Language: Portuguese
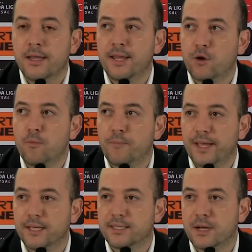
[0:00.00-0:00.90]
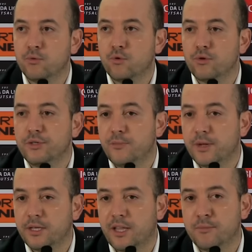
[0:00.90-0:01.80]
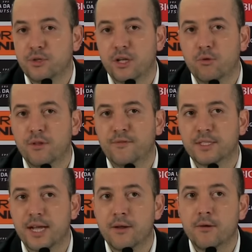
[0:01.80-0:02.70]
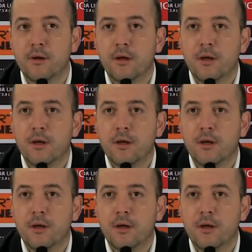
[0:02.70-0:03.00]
da compreensão, do conhecimento que temos que ter do adversário.